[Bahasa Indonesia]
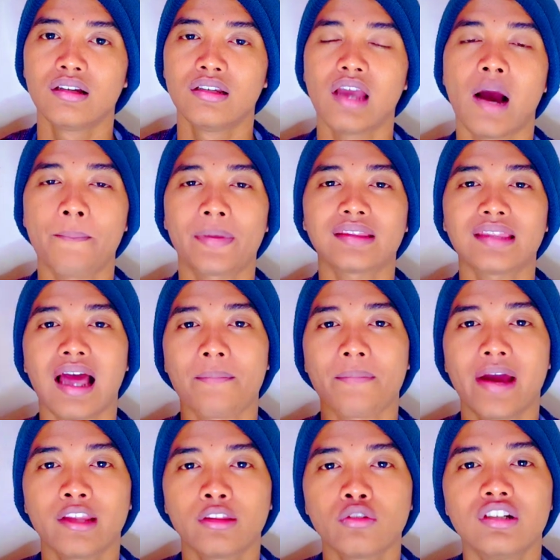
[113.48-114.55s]
Yang
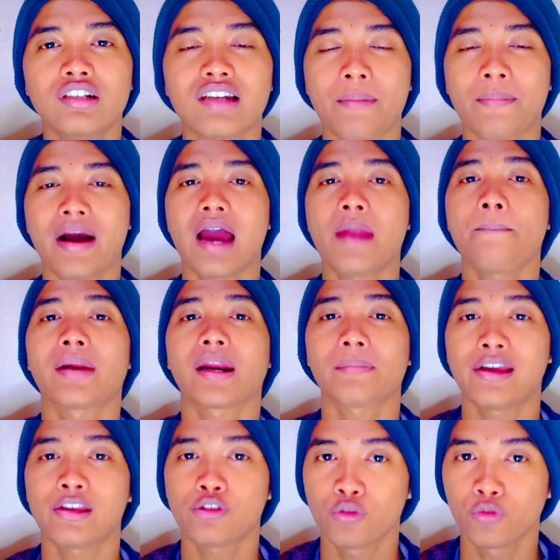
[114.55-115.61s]
pertama itu dinamakan
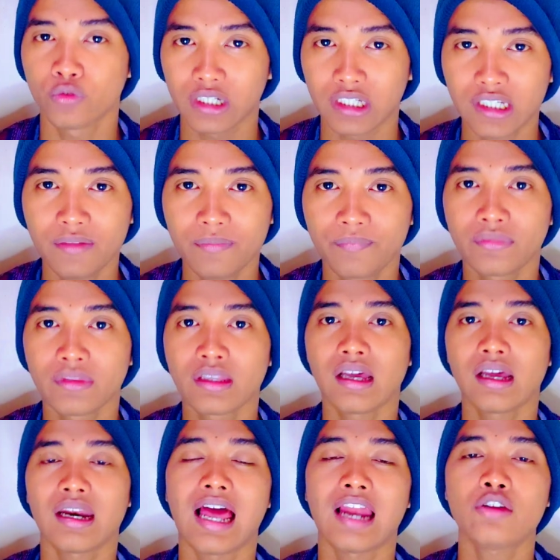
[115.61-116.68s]
permaisuri,
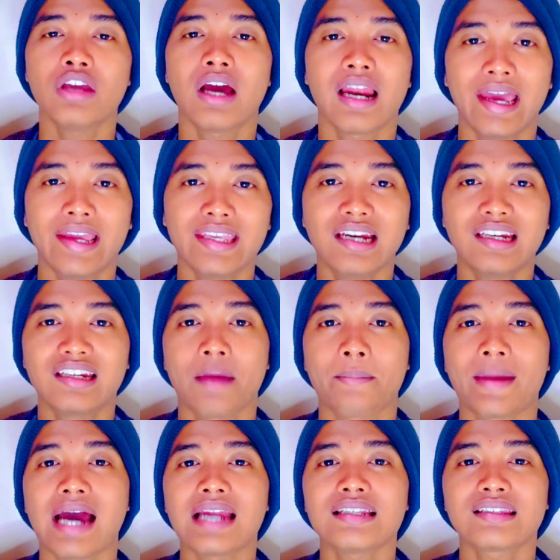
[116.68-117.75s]
Lalu yang lainnya
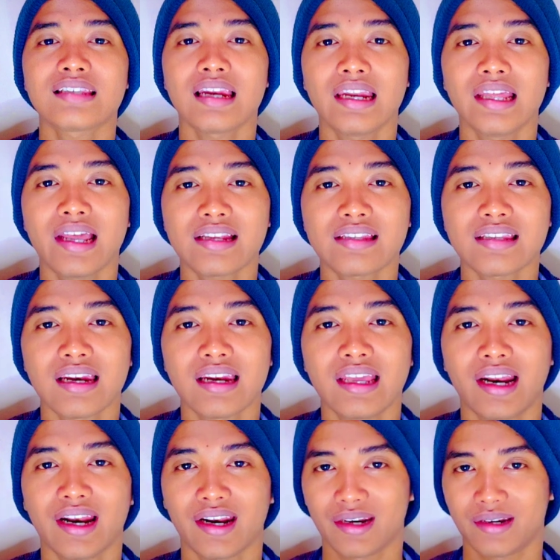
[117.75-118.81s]
dinamakan
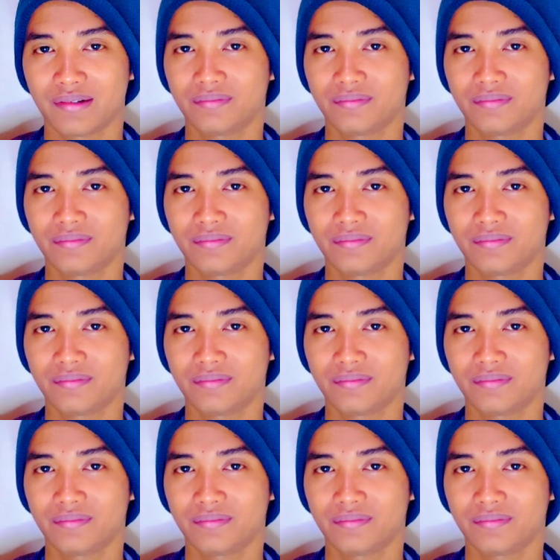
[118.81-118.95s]
selir-selir.